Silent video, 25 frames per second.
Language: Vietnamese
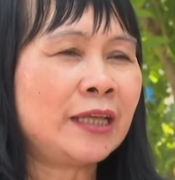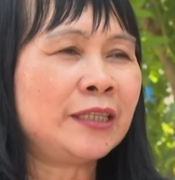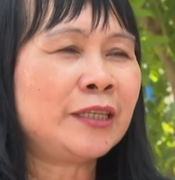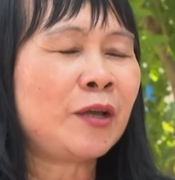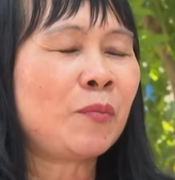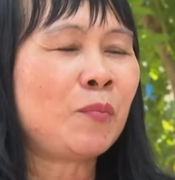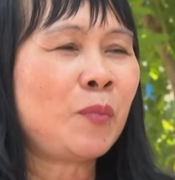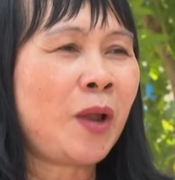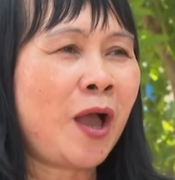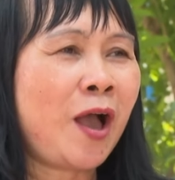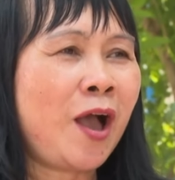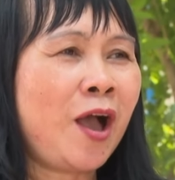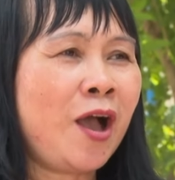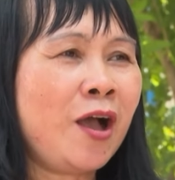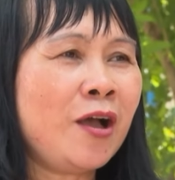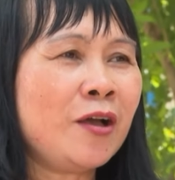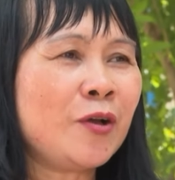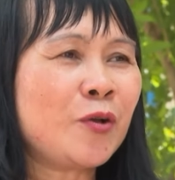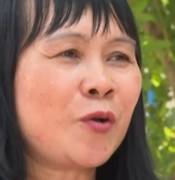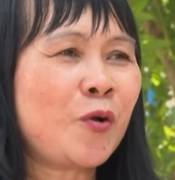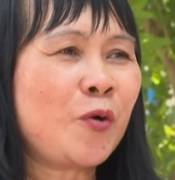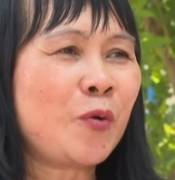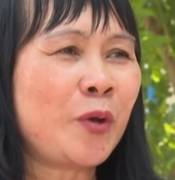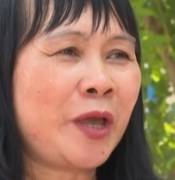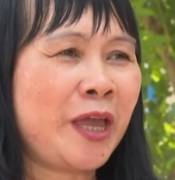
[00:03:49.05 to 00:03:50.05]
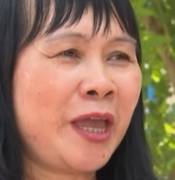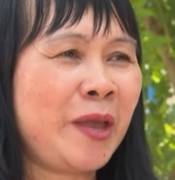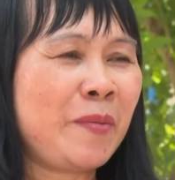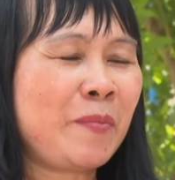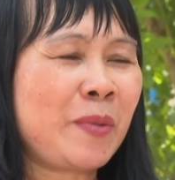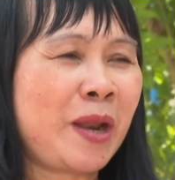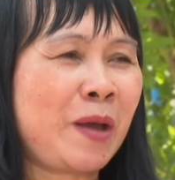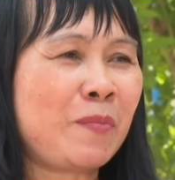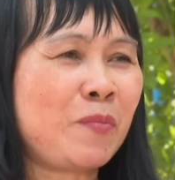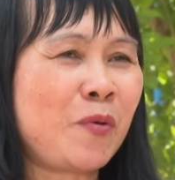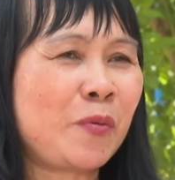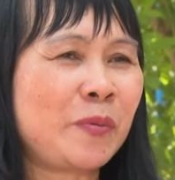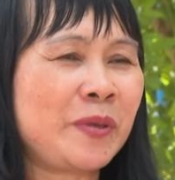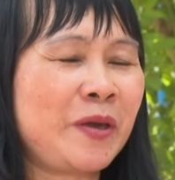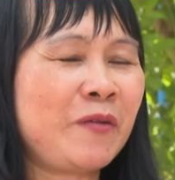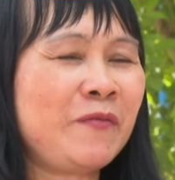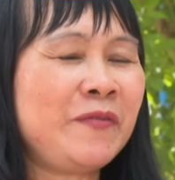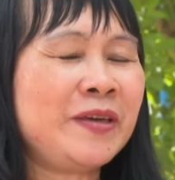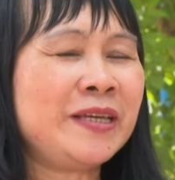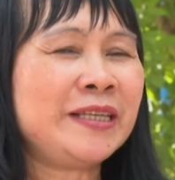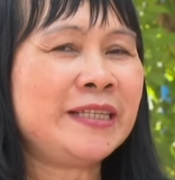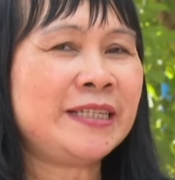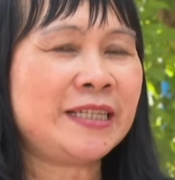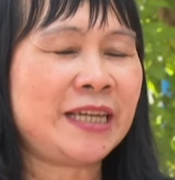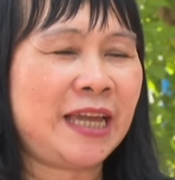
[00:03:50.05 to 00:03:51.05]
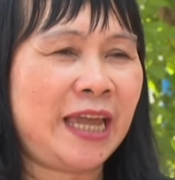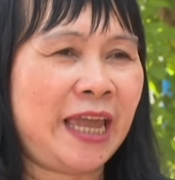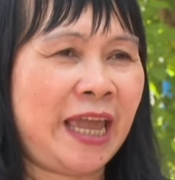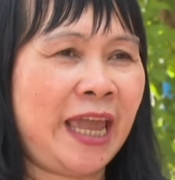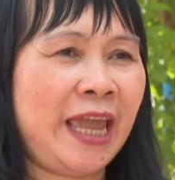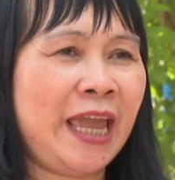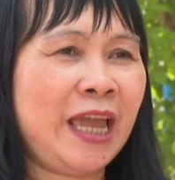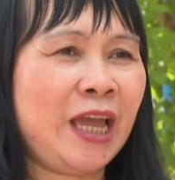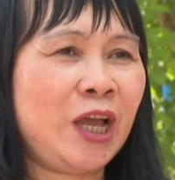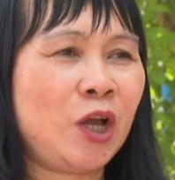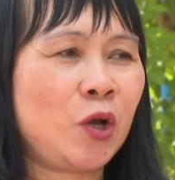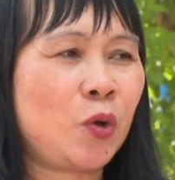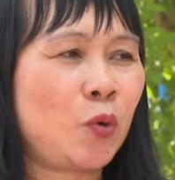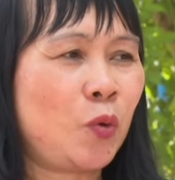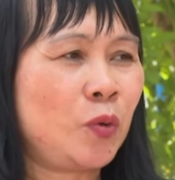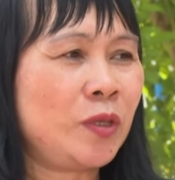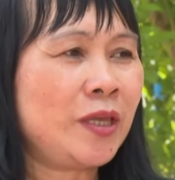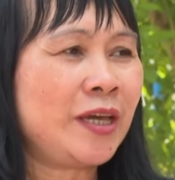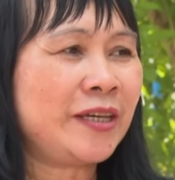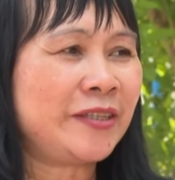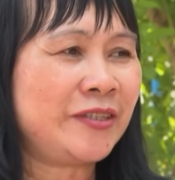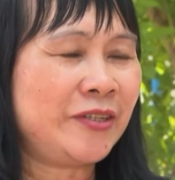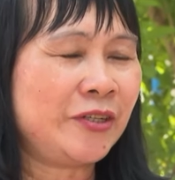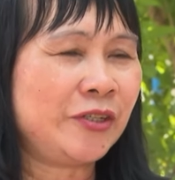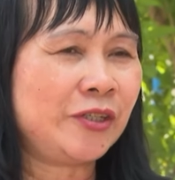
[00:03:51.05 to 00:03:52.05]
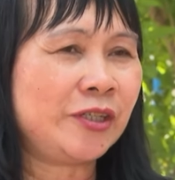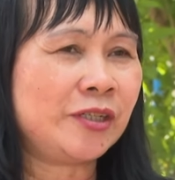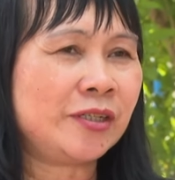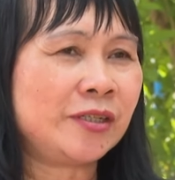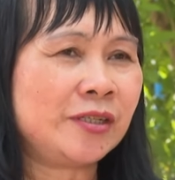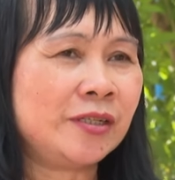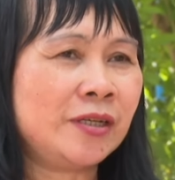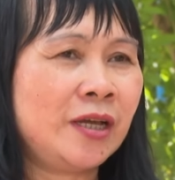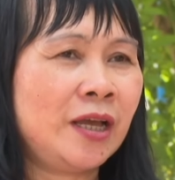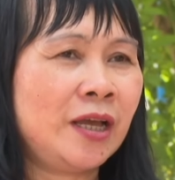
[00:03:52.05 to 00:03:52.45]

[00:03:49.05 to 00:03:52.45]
Trong đó cô Kim là một giáo viên trẻ của nhà trường.